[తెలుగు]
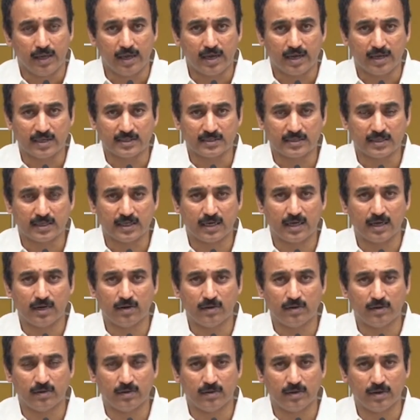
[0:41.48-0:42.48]
ఈ
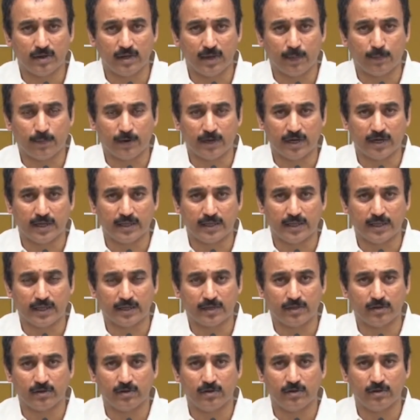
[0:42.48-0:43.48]
కష్టకాలం ఎప్పటికి
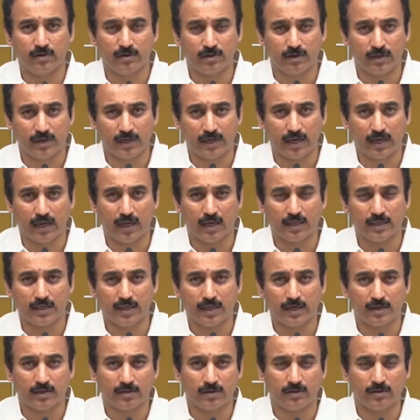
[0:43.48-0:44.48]
తీరుతుందో ఎలా
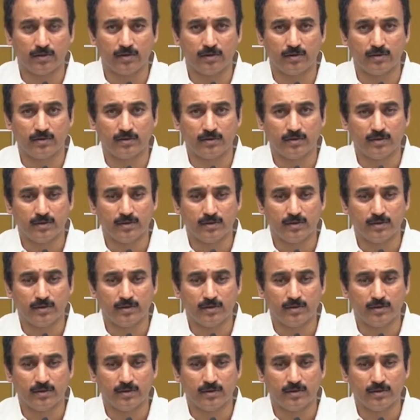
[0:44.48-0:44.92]
తీరుతుందో